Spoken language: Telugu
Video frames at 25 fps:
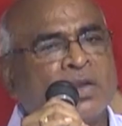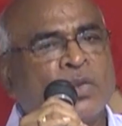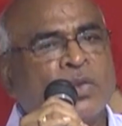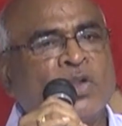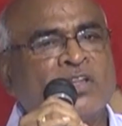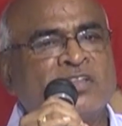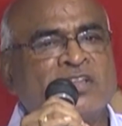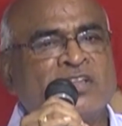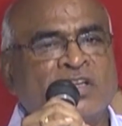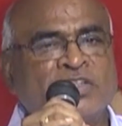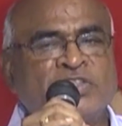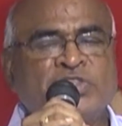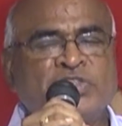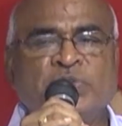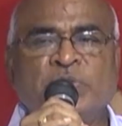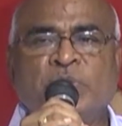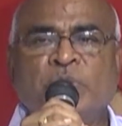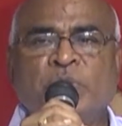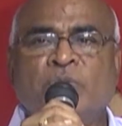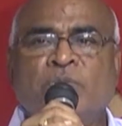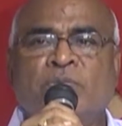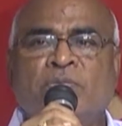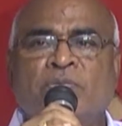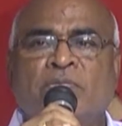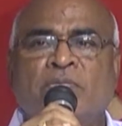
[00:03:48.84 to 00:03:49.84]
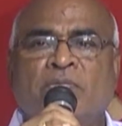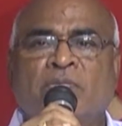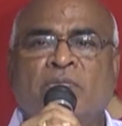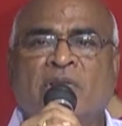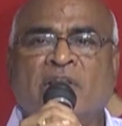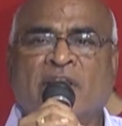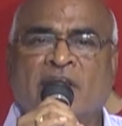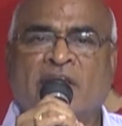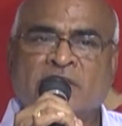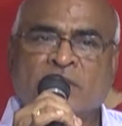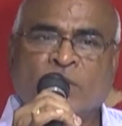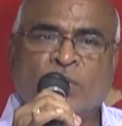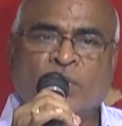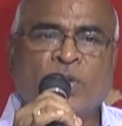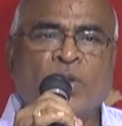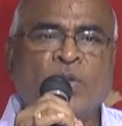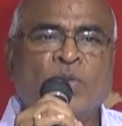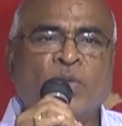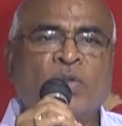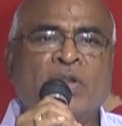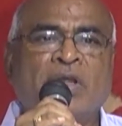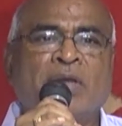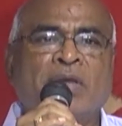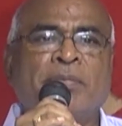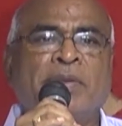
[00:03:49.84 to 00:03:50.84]
అందరికీ కూడా తెలుసు గతంలో
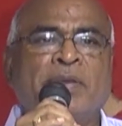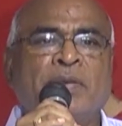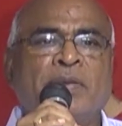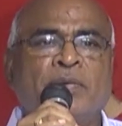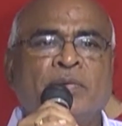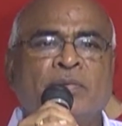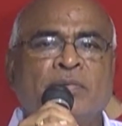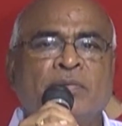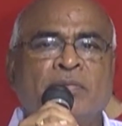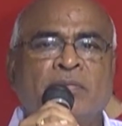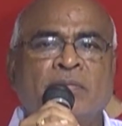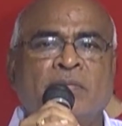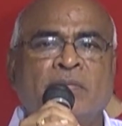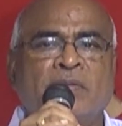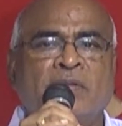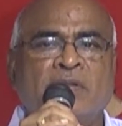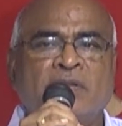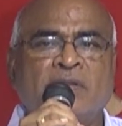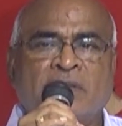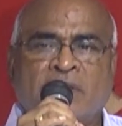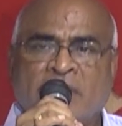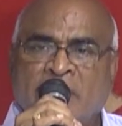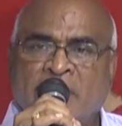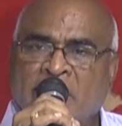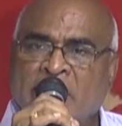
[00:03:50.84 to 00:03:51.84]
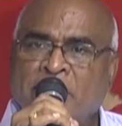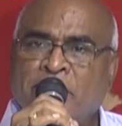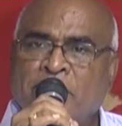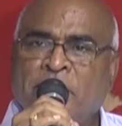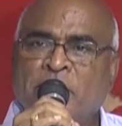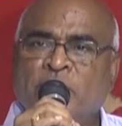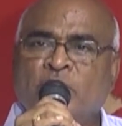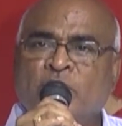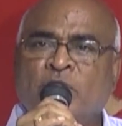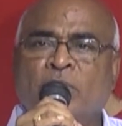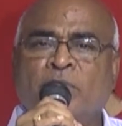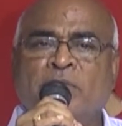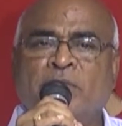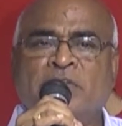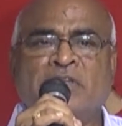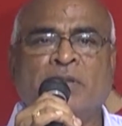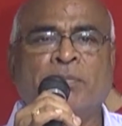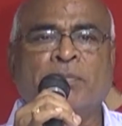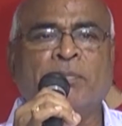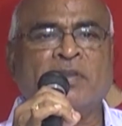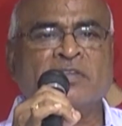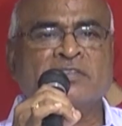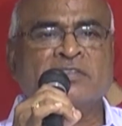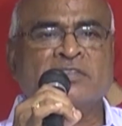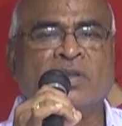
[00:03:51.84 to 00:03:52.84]
కూడా మేము టీడీపీతో
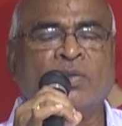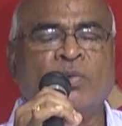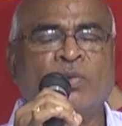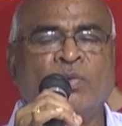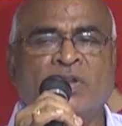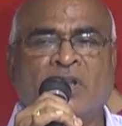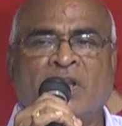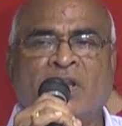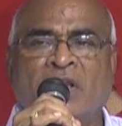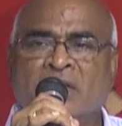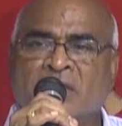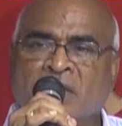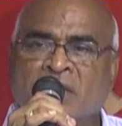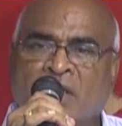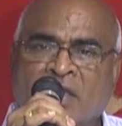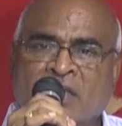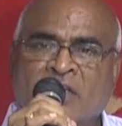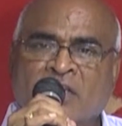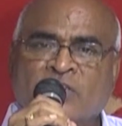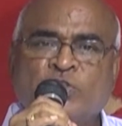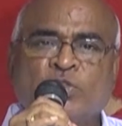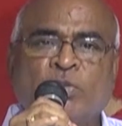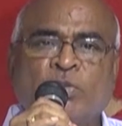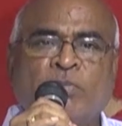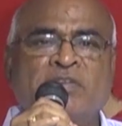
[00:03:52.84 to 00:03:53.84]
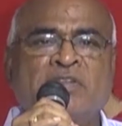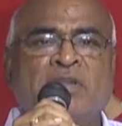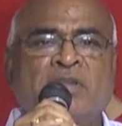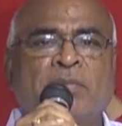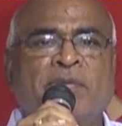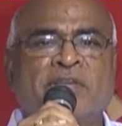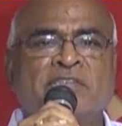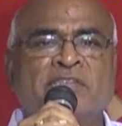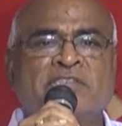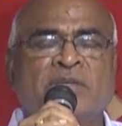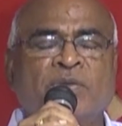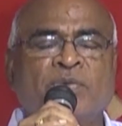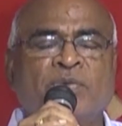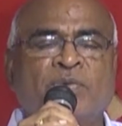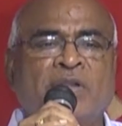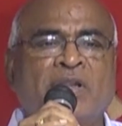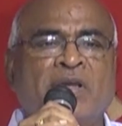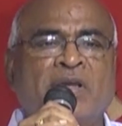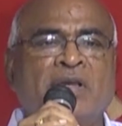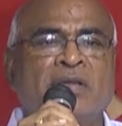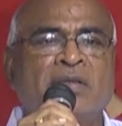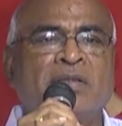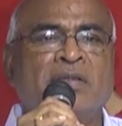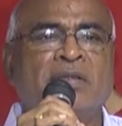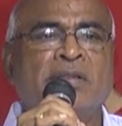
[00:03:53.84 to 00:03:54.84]
మిత్రపక్షంగా ఉన్నా కాంగ్రెస్తో మిత్రపక్షంగా
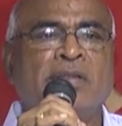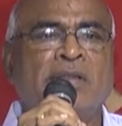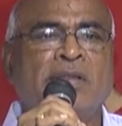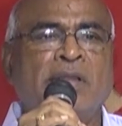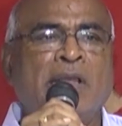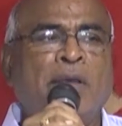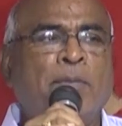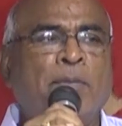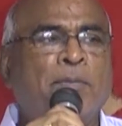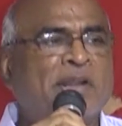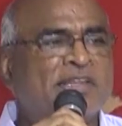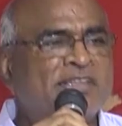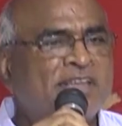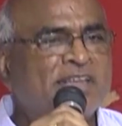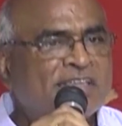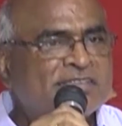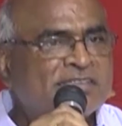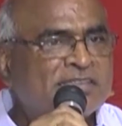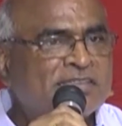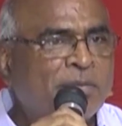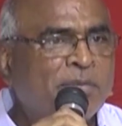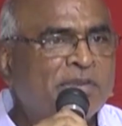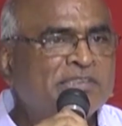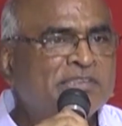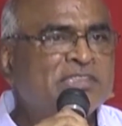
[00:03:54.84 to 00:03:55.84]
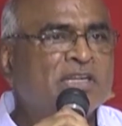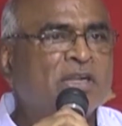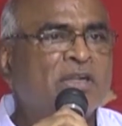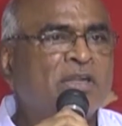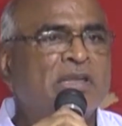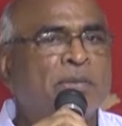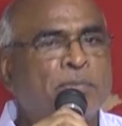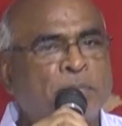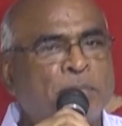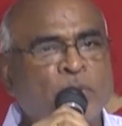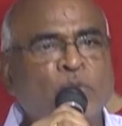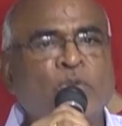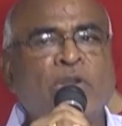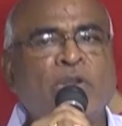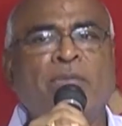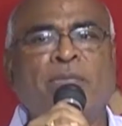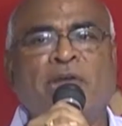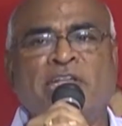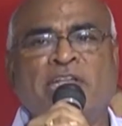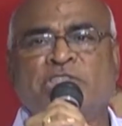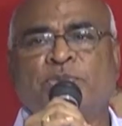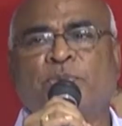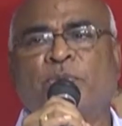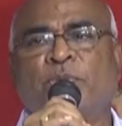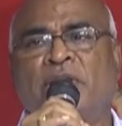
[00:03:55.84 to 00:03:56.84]
ఉన్నా ప్రజా సమస్యలను ఎప్పుడు కూడా
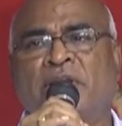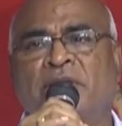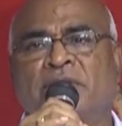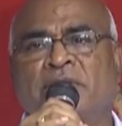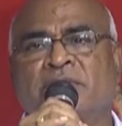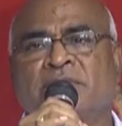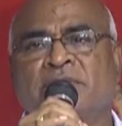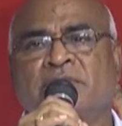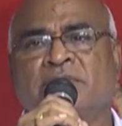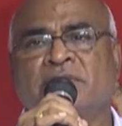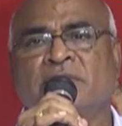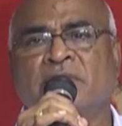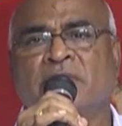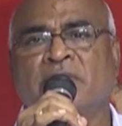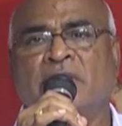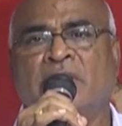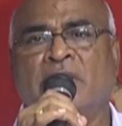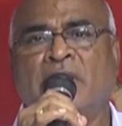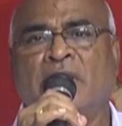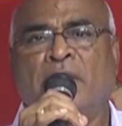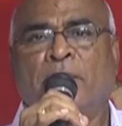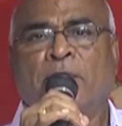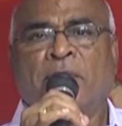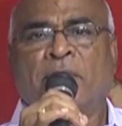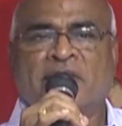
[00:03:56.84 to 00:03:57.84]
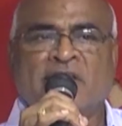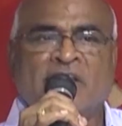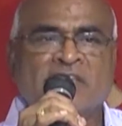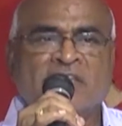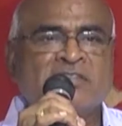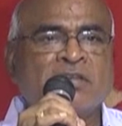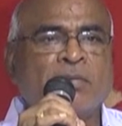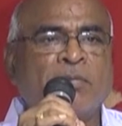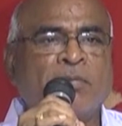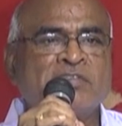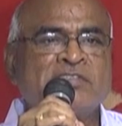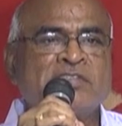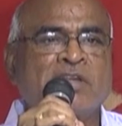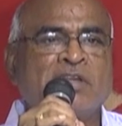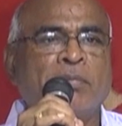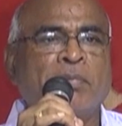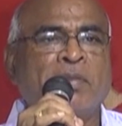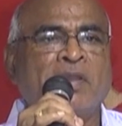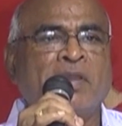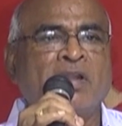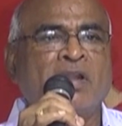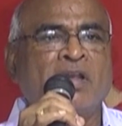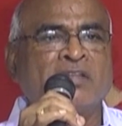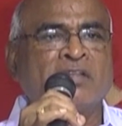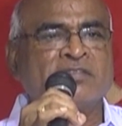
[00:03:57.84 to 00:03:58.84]
మర్చిపోలేదు ప్రజా సమస్యల
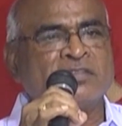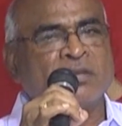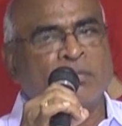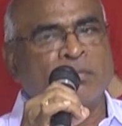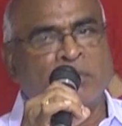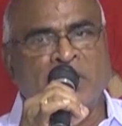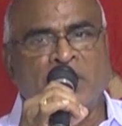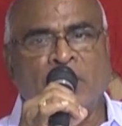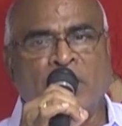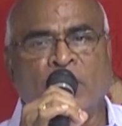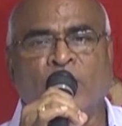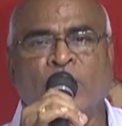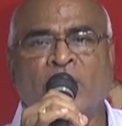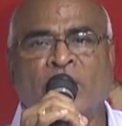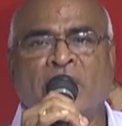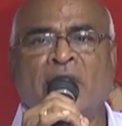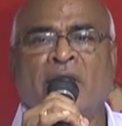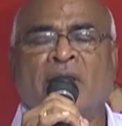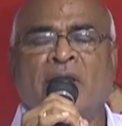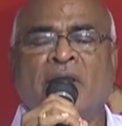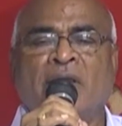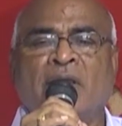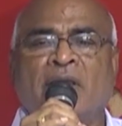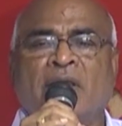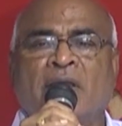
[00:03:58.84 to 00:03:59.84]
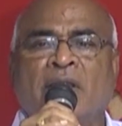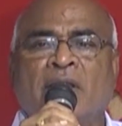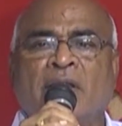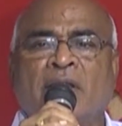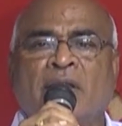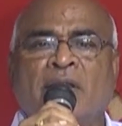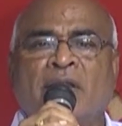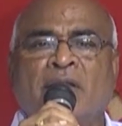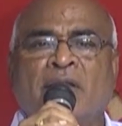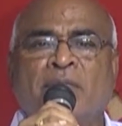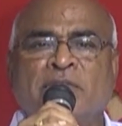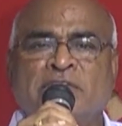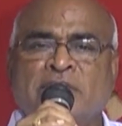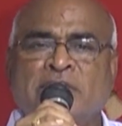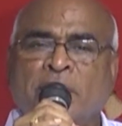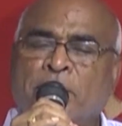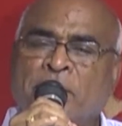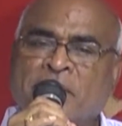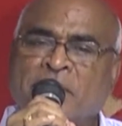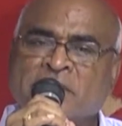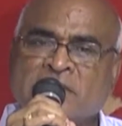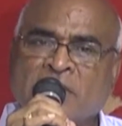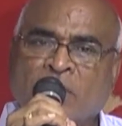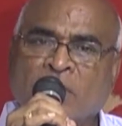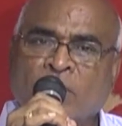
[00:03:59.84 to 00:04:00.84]
పైన అసెంబ్లీలో కూడా
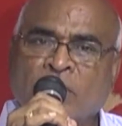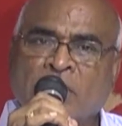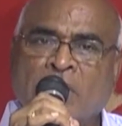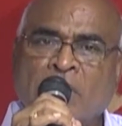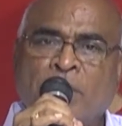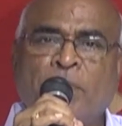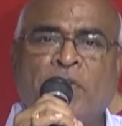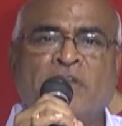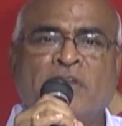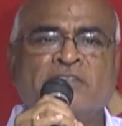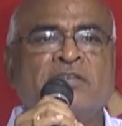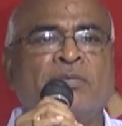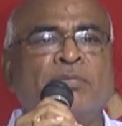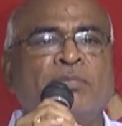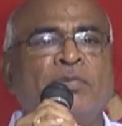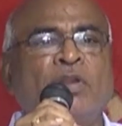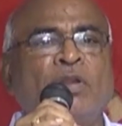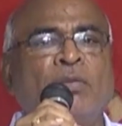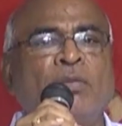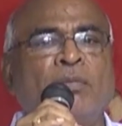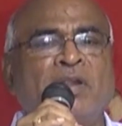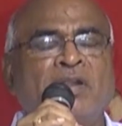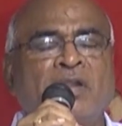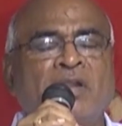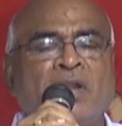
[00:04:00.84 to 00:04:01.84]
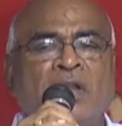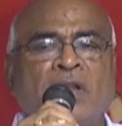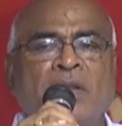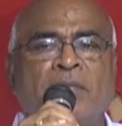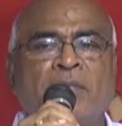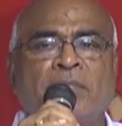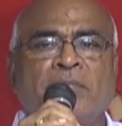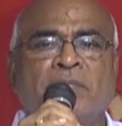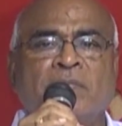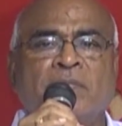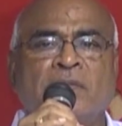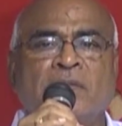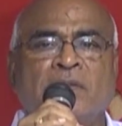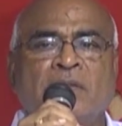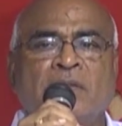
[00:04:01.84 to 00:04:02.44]
మిత్రపక్షంగా ఉన్నప్పుడు అసెంబ్లీలో మాట్లాడినాం